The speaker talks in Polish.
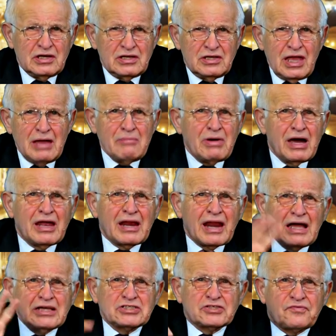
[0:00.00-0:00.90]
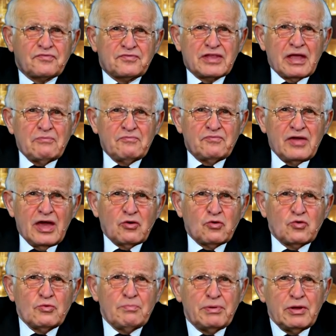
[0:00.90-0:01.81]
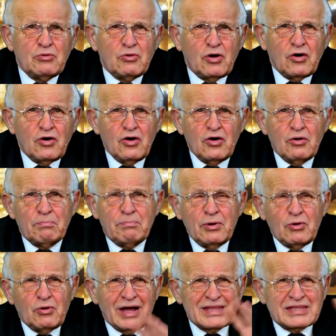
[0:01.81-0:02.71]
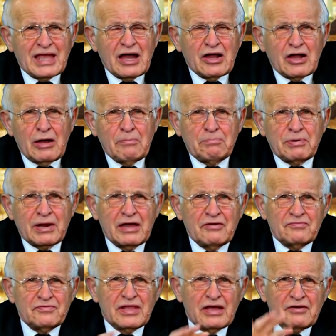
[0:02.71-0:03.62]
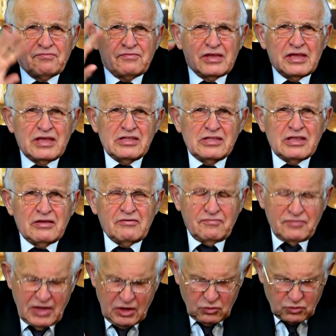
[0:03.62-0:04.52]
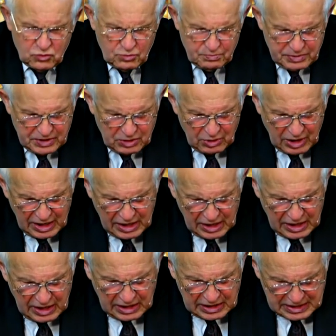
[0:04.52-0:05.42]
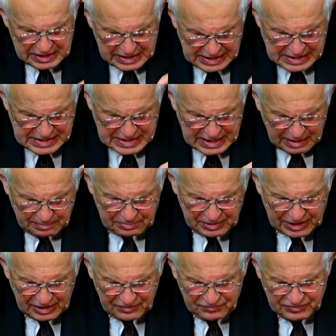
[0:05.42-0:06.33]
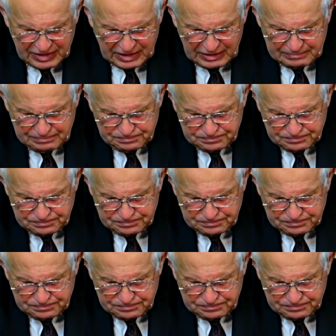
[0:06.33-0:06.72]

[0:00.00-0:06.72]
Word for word: Nie ma raz w tym wieku było, była taka prawda, w innym wieku była inna prawda.